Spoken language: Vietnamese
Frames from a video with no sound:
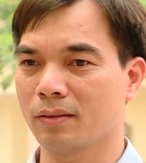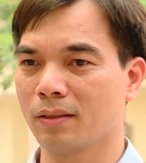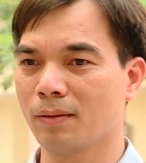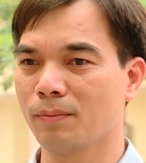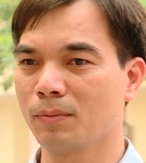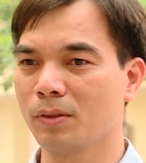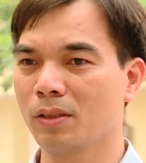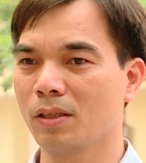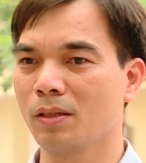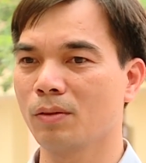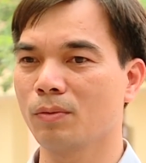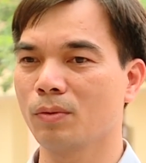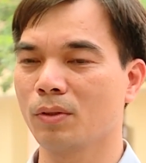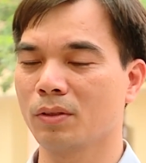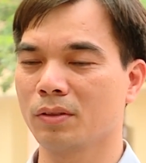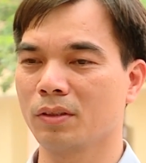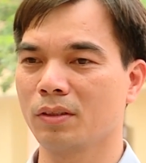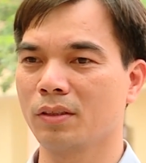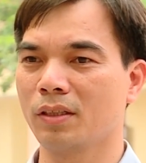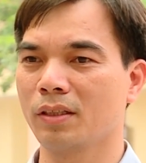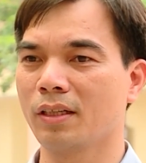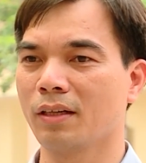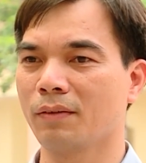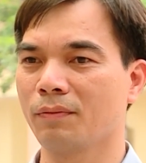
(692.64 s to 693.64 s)
tấm gương của
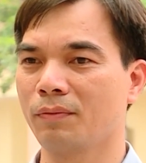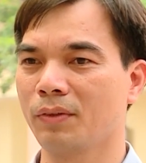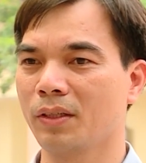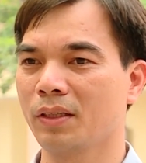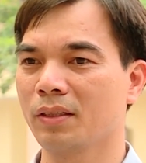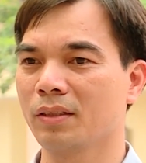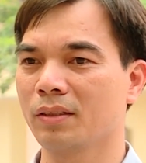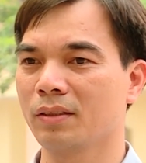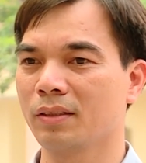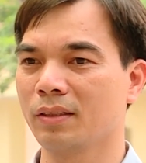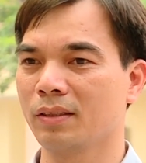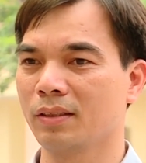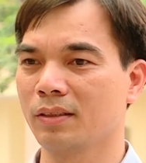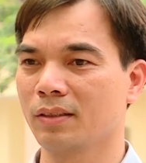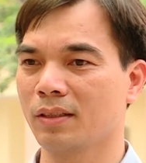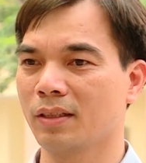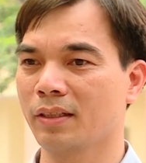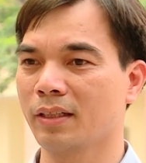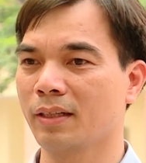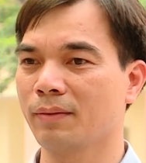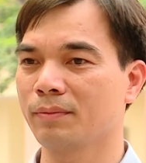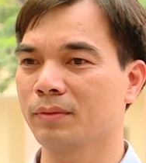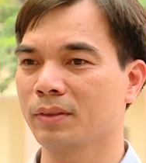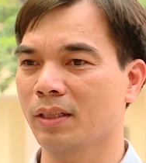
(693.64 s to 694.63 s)
những người đảng viên thì
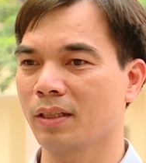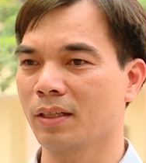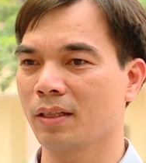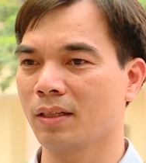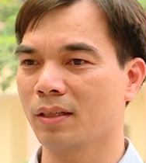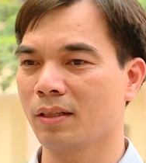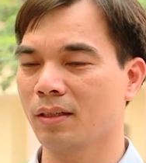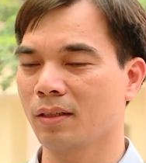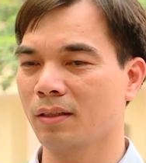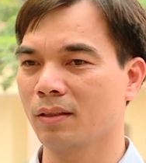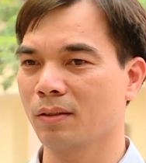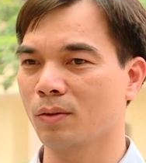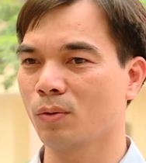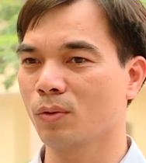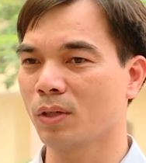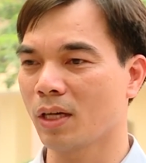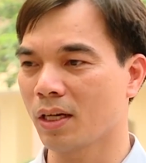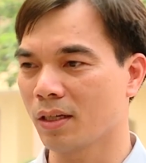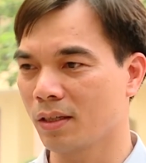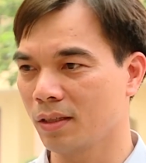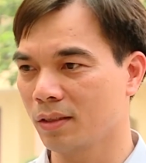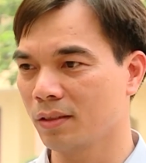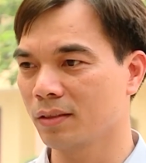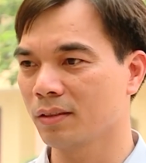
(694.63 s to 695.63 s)
các em sẽ cố
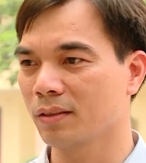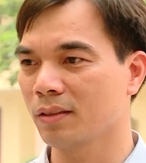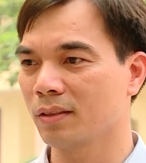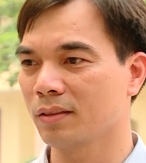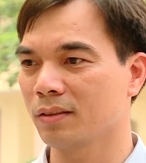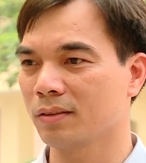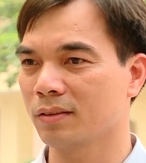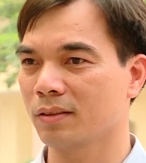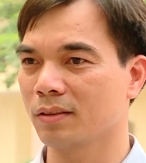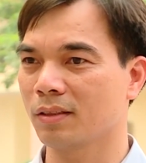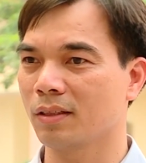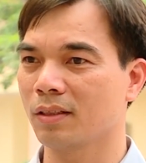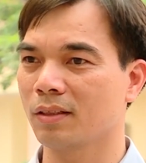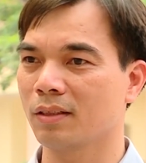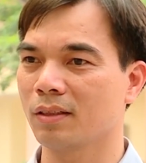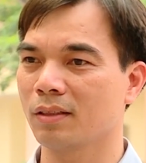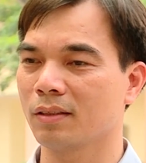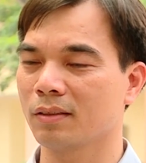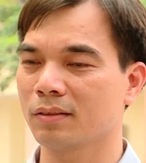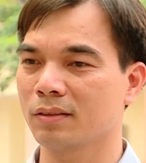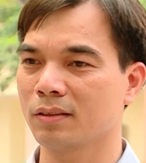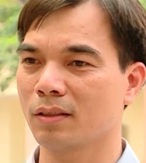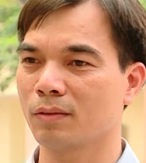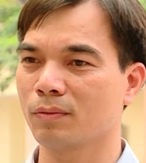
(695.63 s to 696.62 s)
gắng hơn
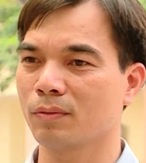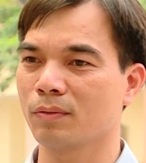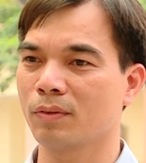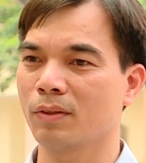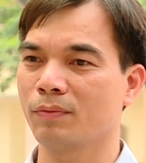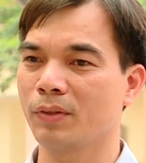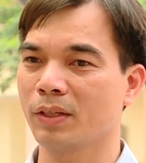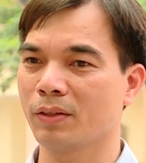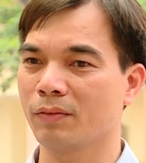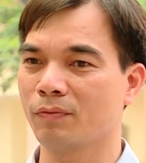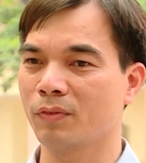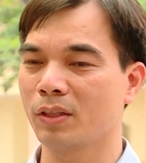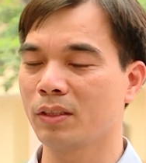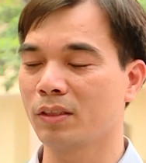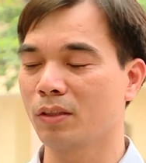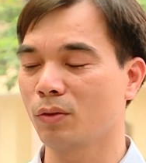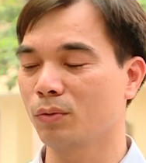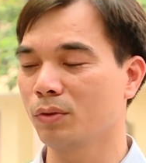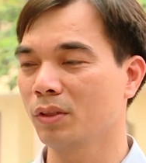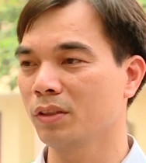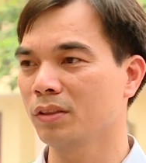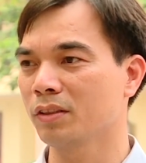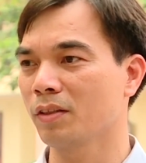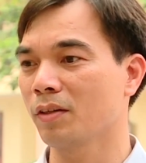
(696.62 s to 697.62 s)
trong việc phấn
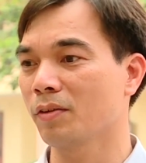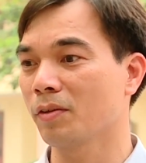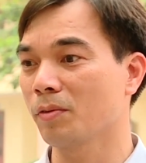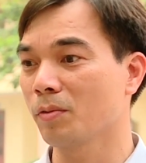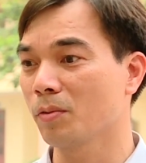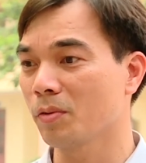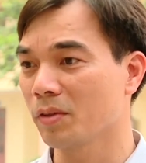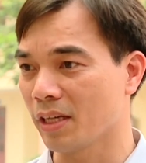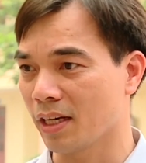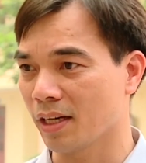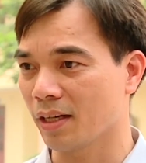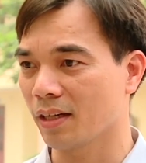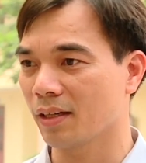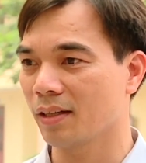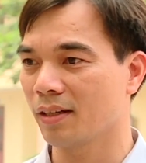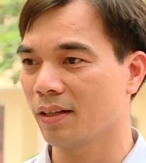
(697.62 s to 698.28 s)
đấu đứng trong của Đảng.